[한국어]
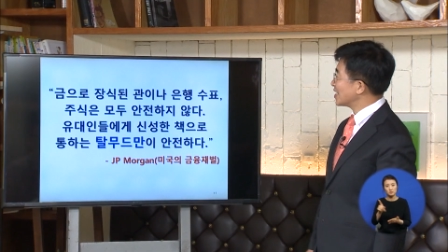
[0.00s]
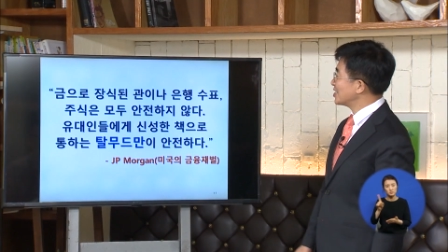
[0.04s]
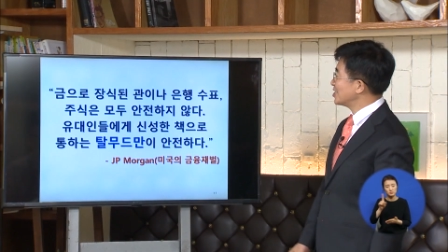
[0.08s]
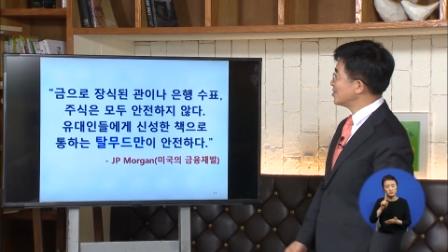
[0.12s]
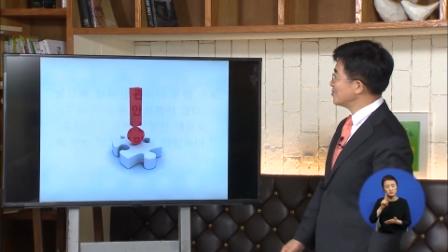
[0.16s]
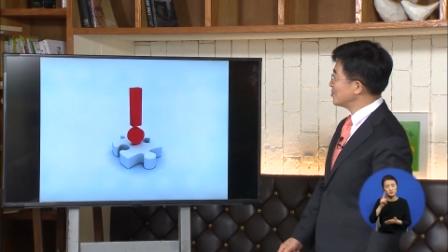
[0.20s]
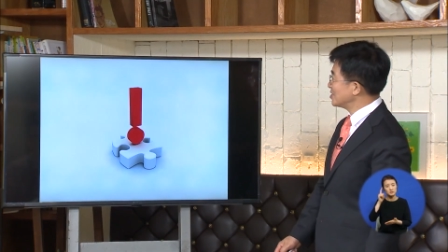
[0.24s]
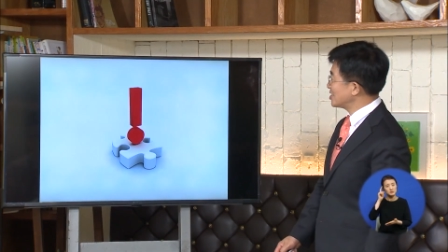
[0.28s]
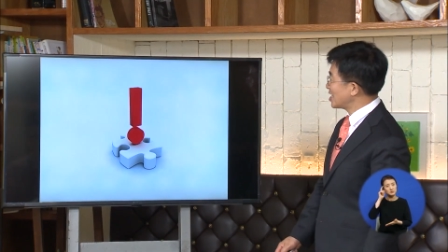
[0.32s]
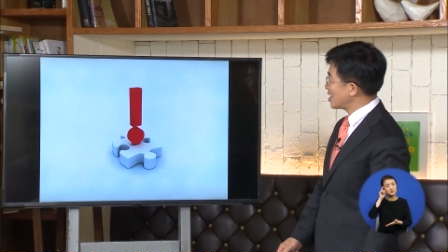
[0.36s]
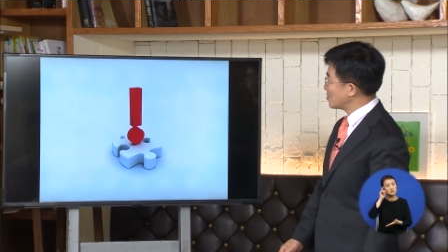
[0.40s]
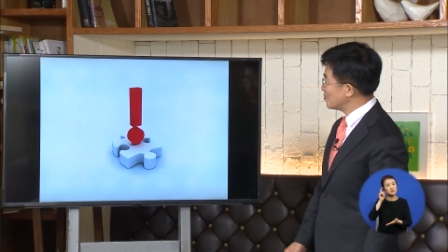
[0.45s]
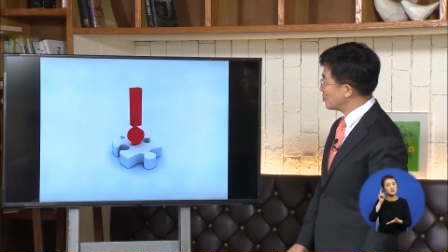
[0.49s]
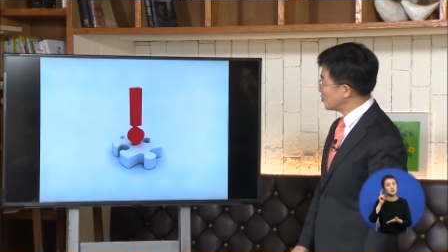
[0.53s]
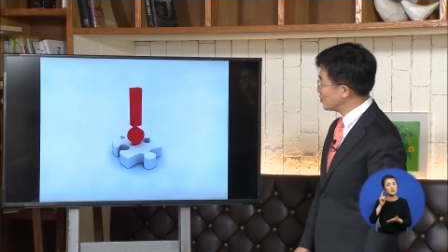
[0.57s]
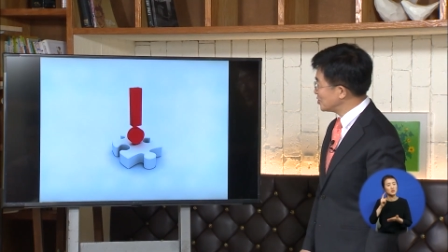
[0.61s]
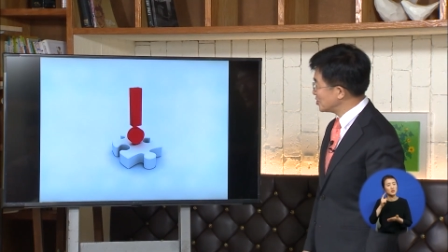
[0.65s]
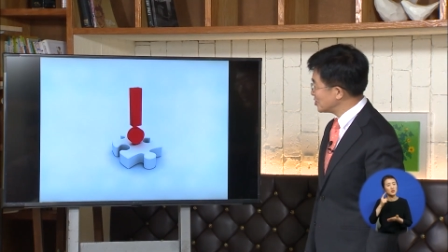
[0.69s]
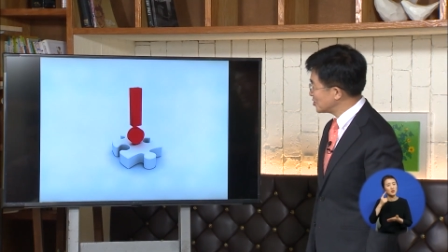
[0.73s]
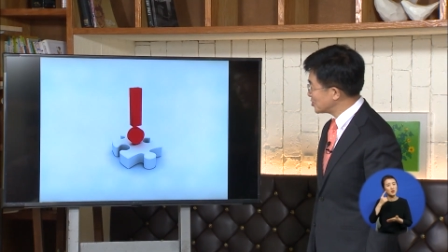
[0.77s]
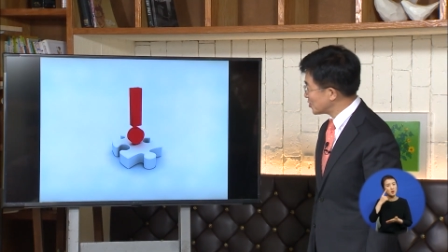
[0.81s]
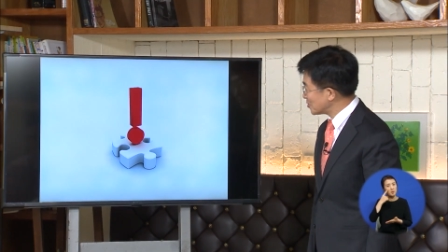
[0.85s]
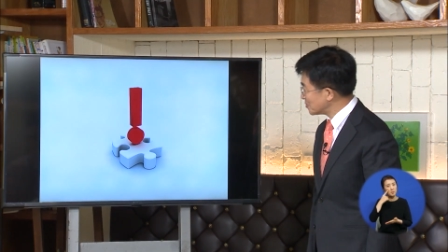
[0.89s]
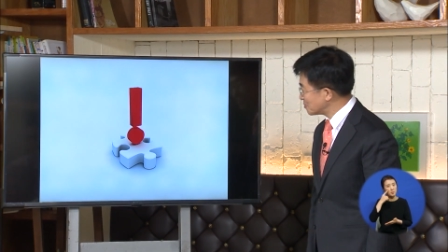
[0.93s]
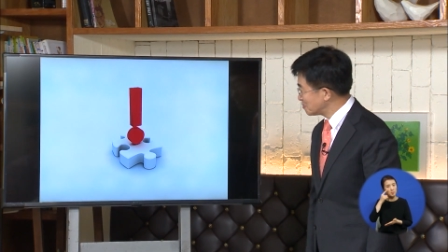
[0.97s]
그럼 이제 한
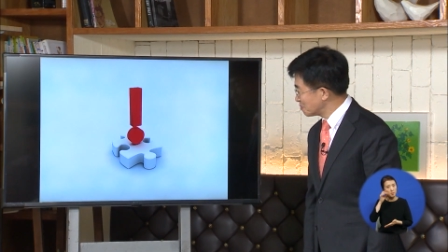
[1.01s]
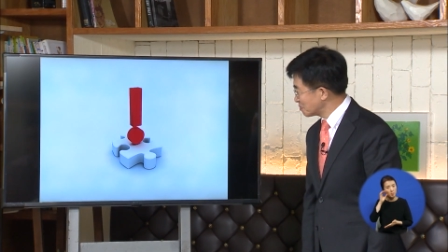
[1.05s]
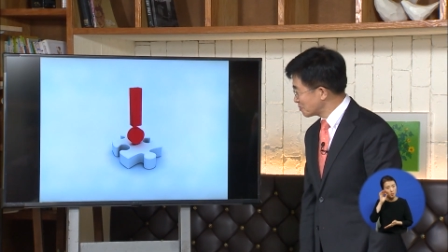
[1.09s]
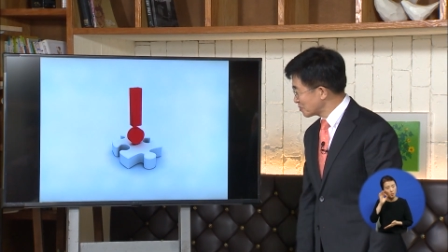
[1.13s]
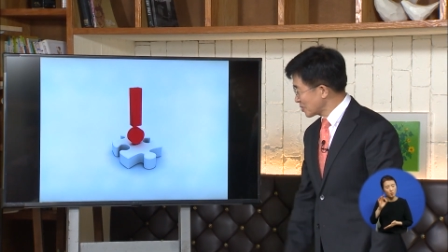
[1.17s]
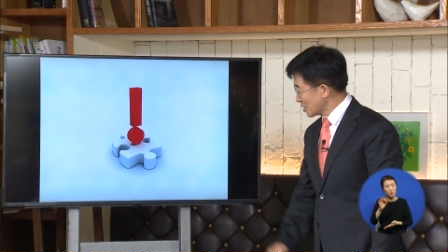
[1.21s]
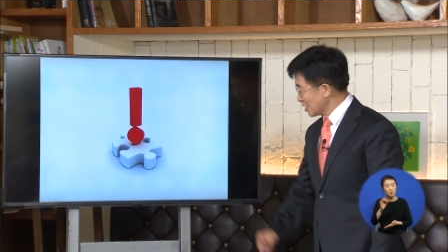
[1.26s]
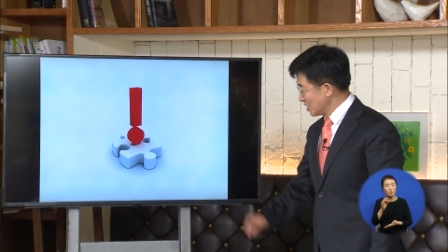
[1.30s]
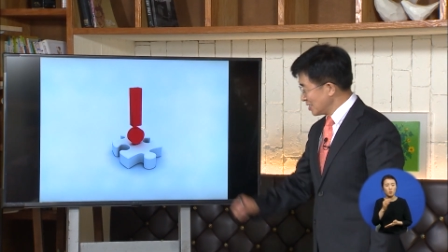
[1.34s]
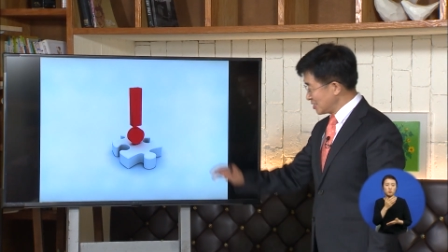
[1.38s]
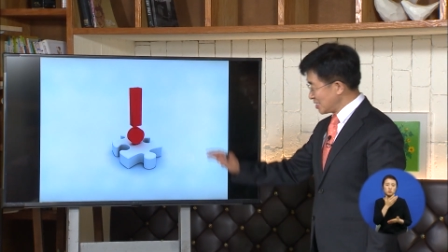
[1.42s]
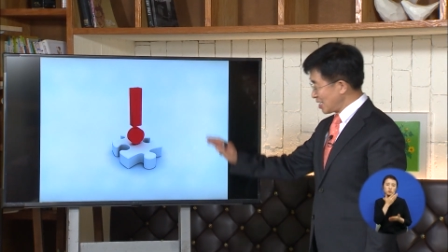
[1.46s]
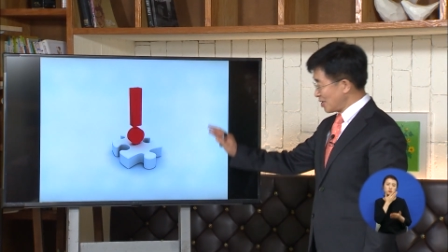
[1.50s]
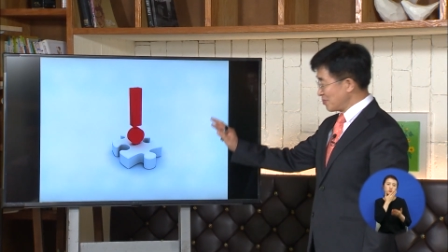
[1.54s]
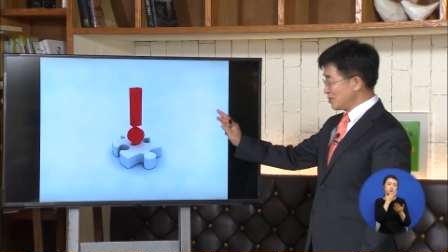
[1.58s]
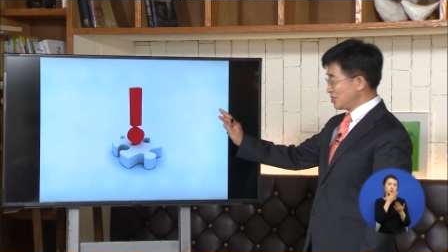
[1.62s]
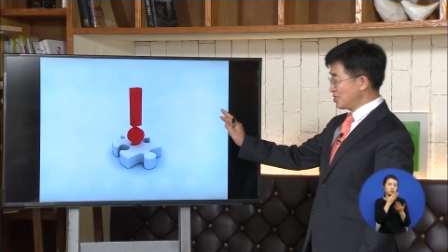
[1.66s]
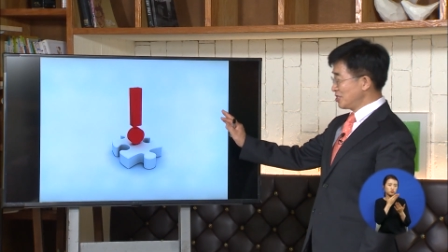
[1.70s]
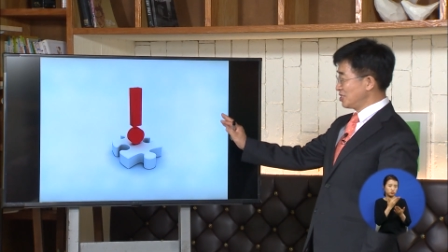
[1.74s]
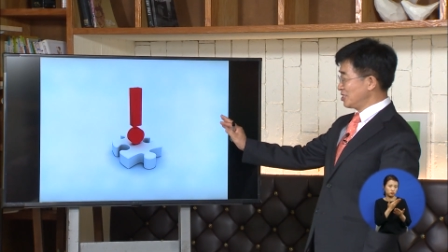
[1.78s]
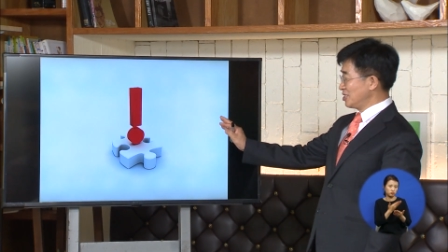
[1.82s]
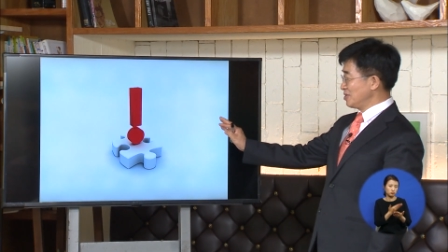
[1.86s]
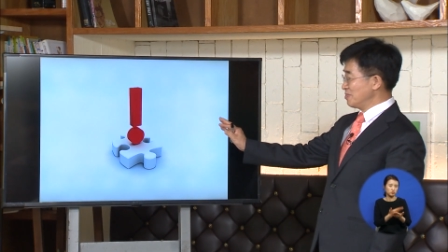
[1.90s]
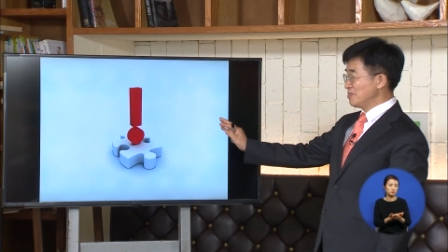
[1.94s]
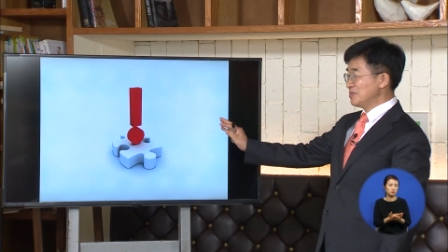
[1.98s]
보시죠. 잠시
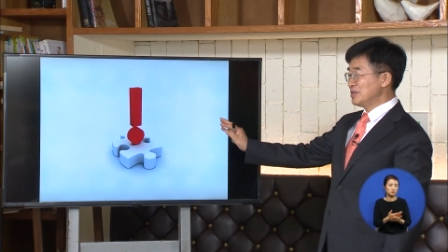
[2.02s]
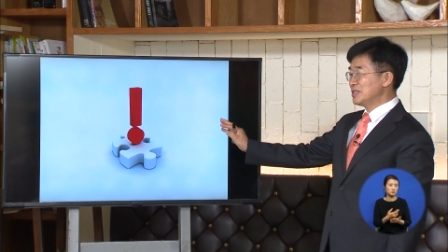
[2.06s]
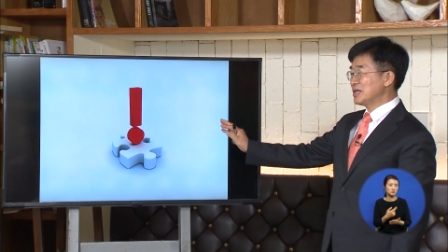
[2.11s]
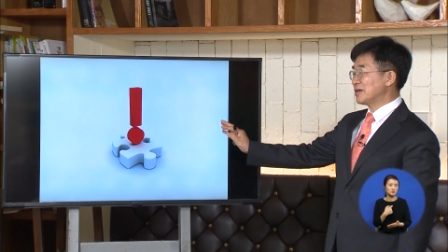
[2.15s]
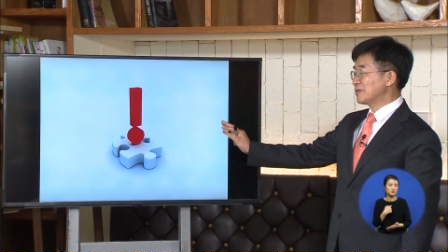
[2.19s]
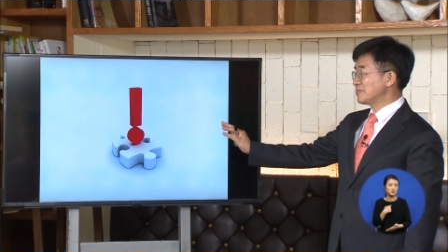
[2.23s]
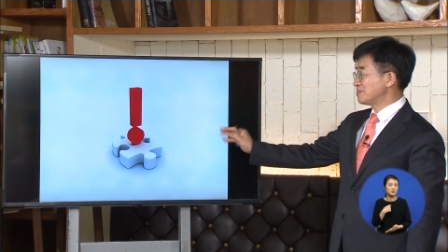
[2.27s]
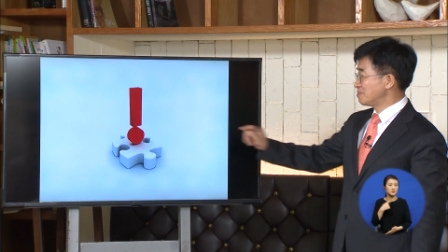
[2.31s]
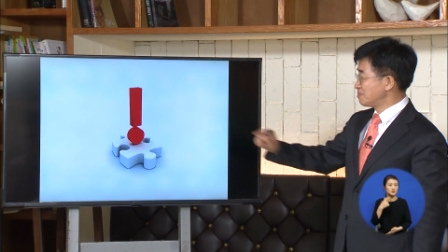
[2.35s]
쉽니다.